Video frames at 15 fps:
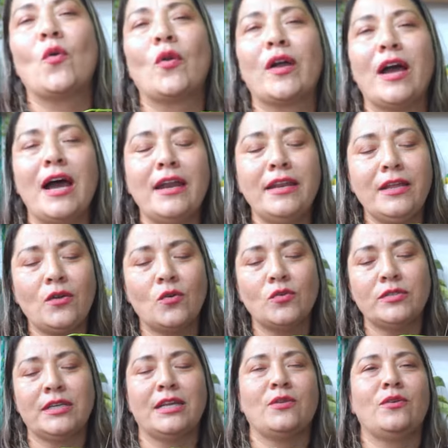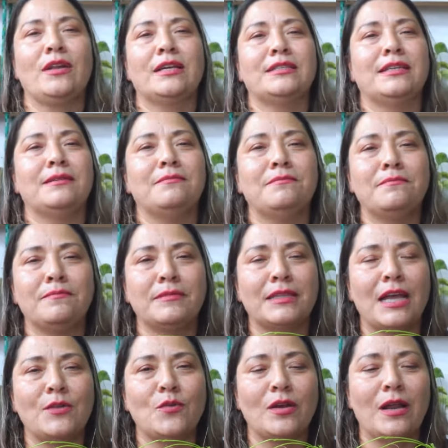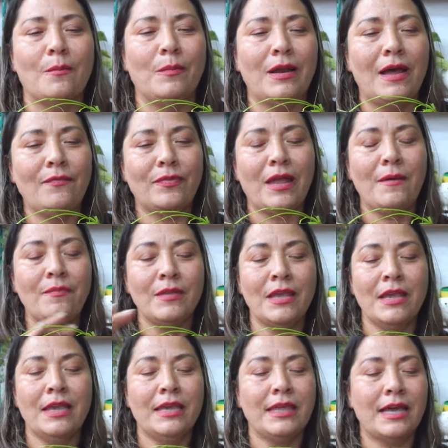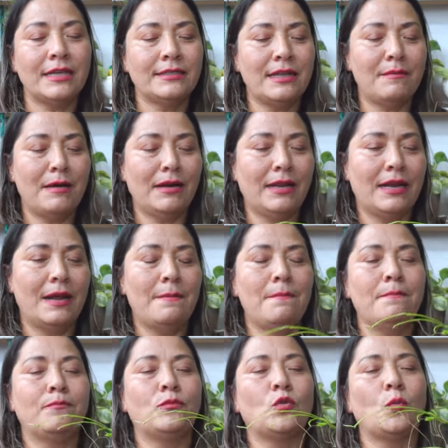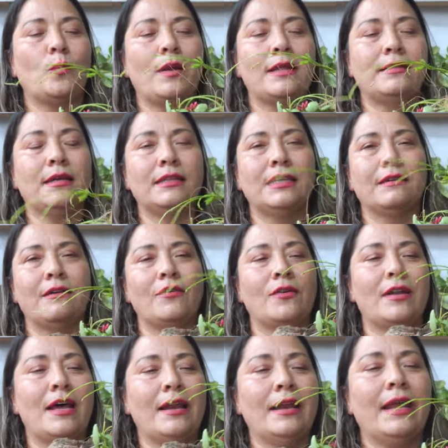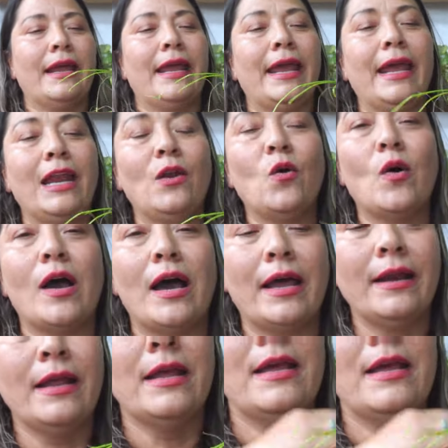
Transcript: orgánicos que no le hacen daño a la planta y de esta manera tu planta te va a adornar el hogar